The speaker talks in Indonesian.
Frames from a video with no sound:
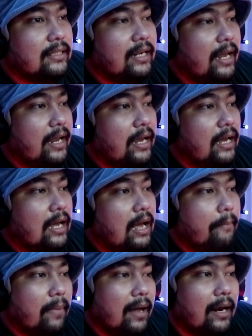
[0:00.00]
kayak
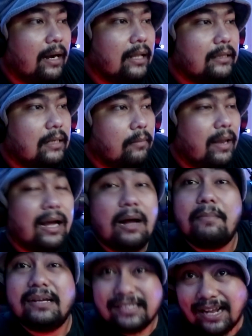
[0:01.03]
apa latar
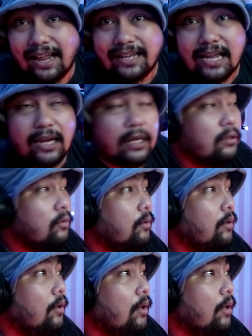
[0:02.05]
belakang masalahnya gitu loh